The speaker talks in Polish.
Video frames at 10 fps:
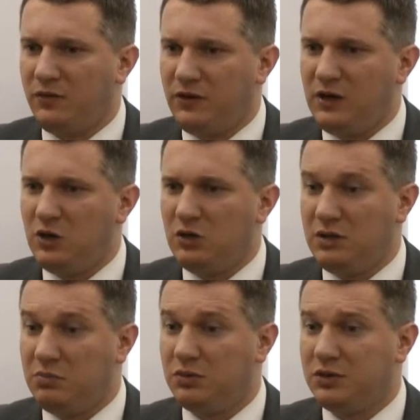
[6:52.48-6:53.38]
e, chwili
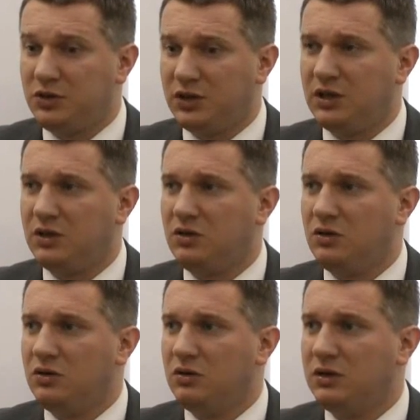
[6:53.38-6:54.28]
nie było też
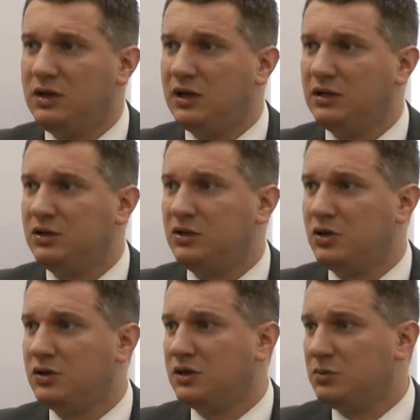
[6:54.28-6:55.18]
takiego
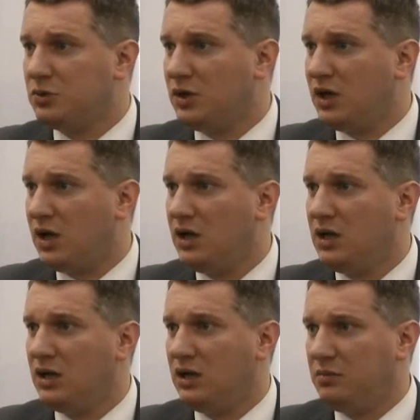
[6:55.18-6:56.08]
gigantycznego zadłużenia
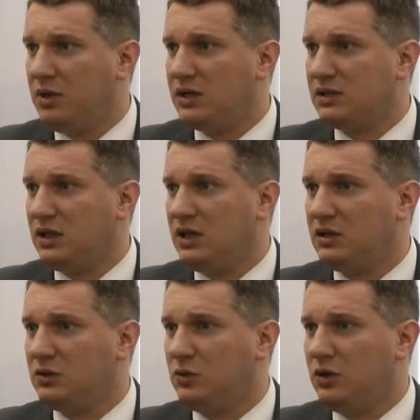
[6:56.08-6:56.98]
miasta,
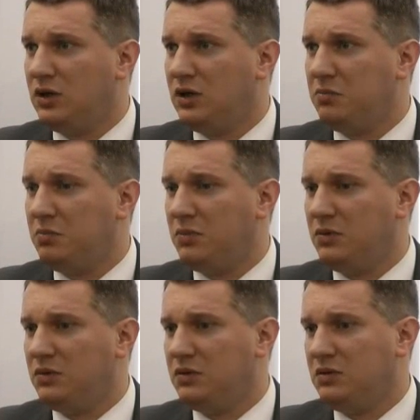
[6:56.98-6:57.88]
które
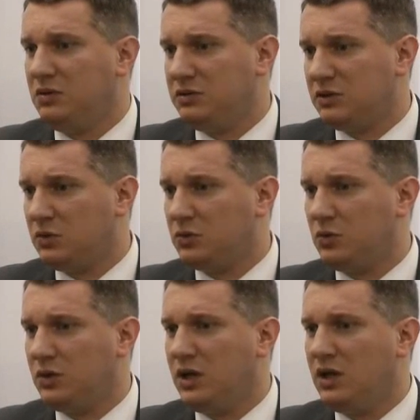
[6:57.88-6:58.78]
e,
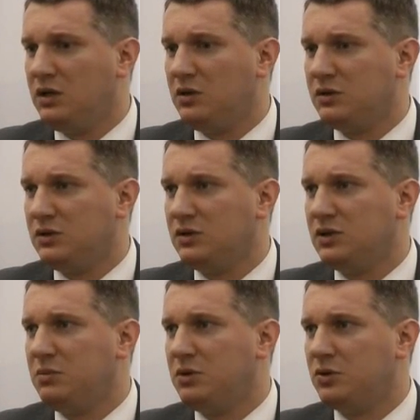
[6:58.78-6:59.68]
skutkuje
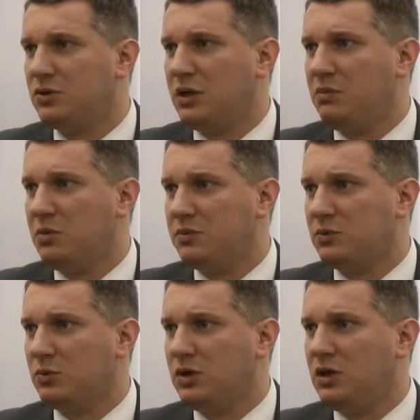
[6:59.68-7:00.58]
rosnącymi kosztami
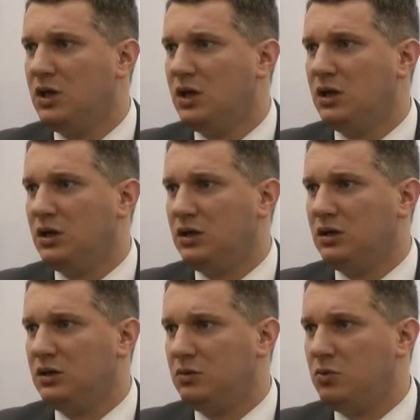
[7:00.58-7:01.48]
obsługi
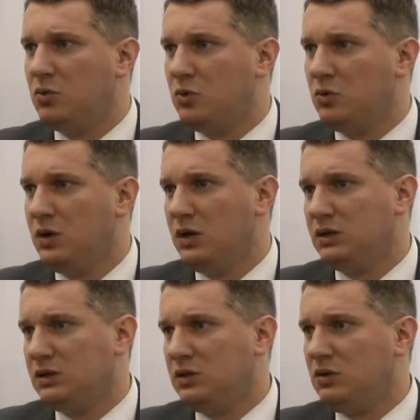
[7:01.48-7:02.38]
długu,
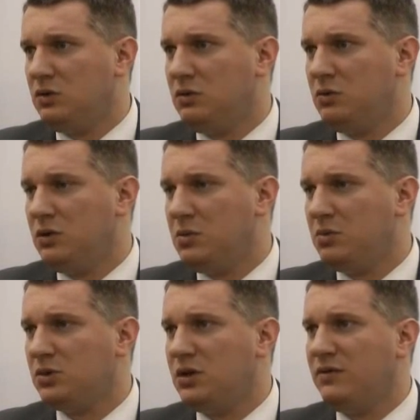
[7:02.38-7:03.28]
co
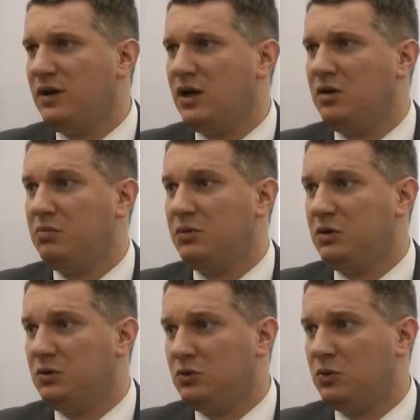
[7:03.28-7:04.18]
uniemożliwia i